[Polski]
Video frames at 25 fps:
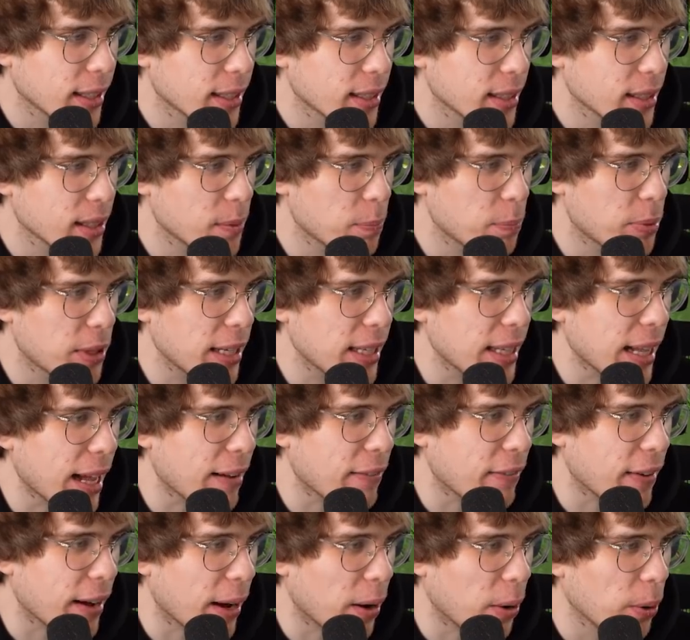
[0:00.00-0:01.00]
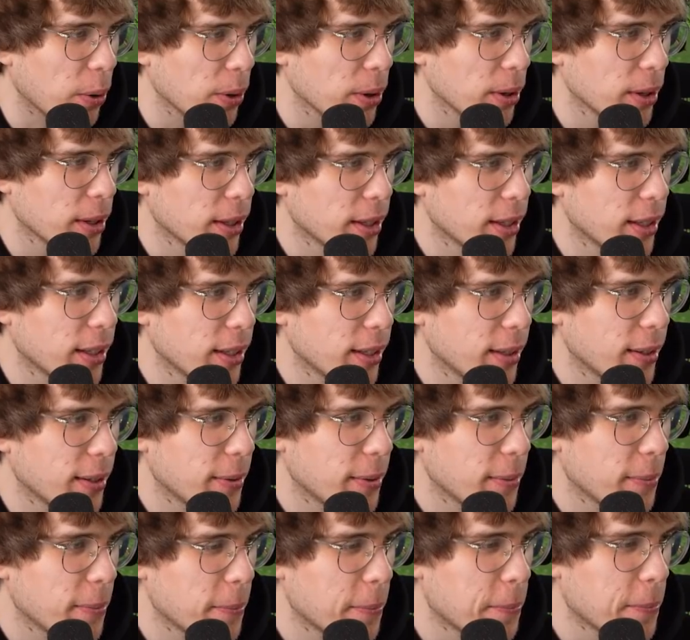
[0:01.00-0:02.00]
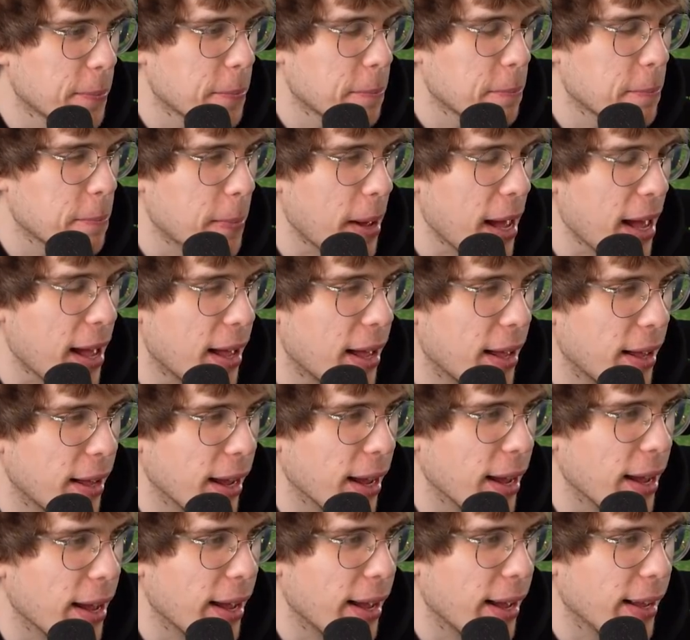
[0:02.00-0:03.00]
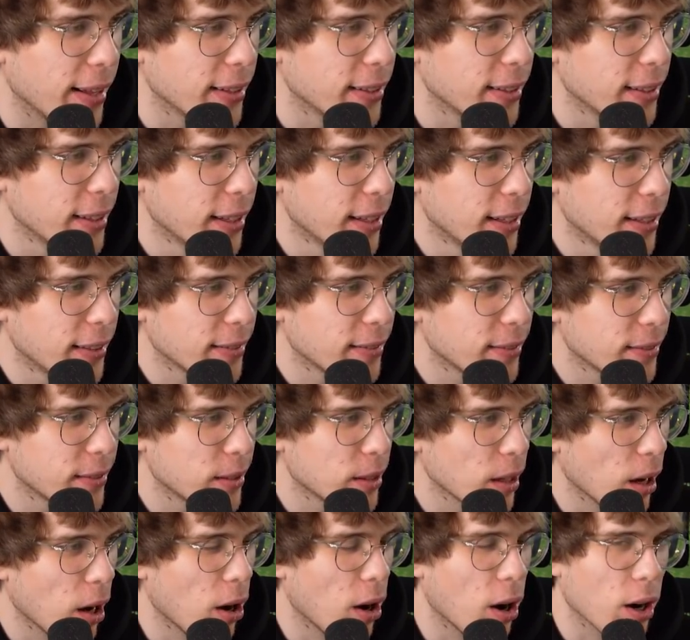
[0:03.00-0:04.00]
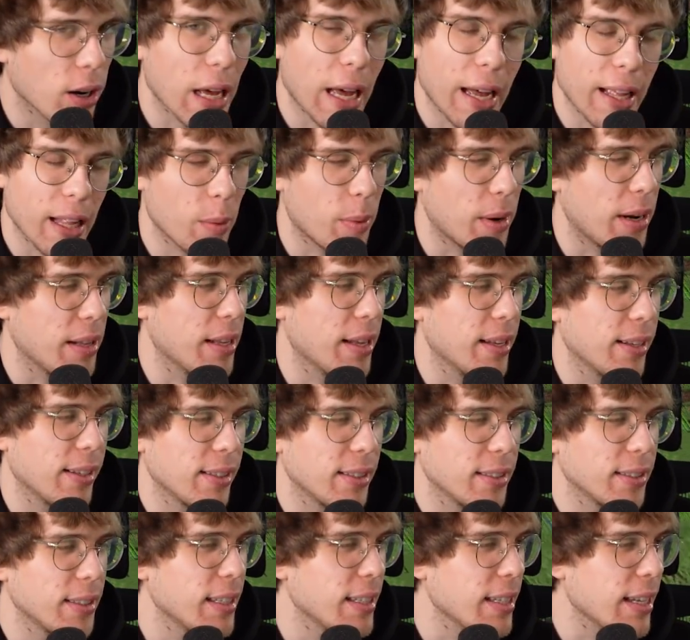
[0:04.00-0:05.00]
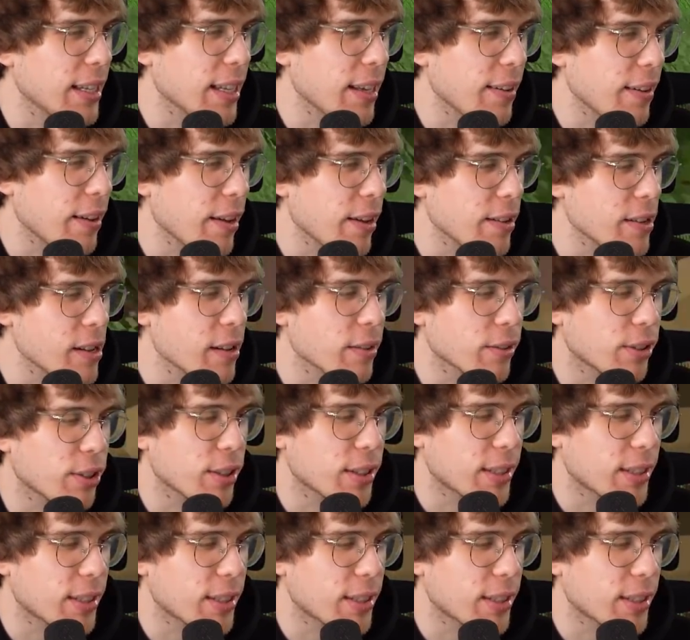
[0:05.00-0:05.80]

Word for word: sprzedawał Me... E... O, okej, okay, dobra. Nie, nie, nie, nie co się